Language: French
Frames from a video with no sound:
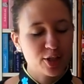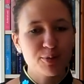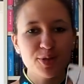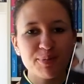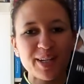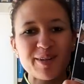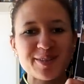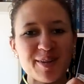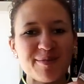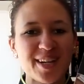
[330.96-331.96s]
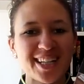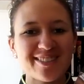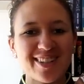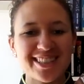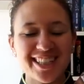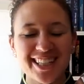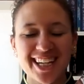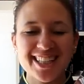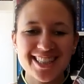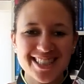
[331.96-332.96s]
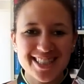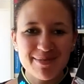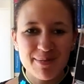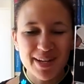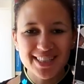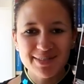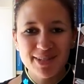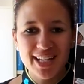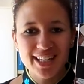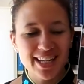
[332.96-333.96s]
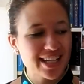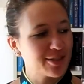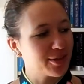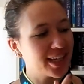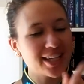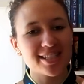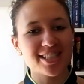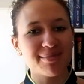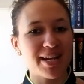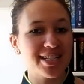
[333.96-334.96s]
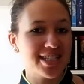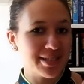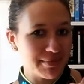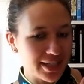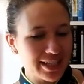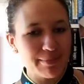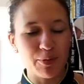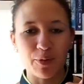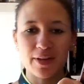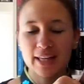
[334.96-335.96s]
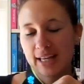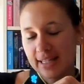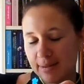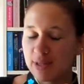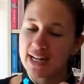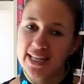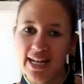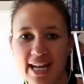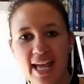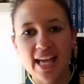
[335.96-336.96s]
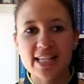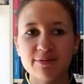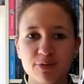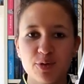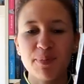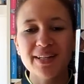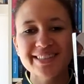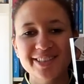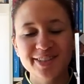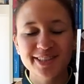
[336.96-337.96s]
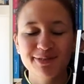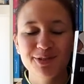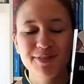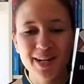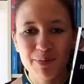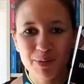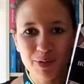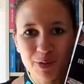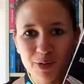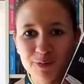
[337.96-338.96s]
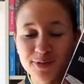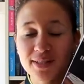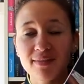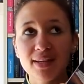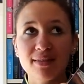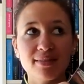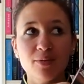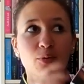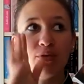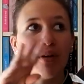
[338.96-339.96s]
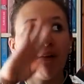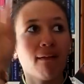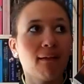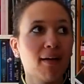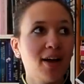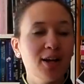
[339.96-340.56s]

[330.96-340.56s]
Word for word: Je me suis pris le tome 1 de la série Irrésistible par Simonelle Kelles, donc Irrésistible Alchimie. Donc Simone Kelles, je pense que si vous suivez la beau logo, vous savez que c'est une auteure euh,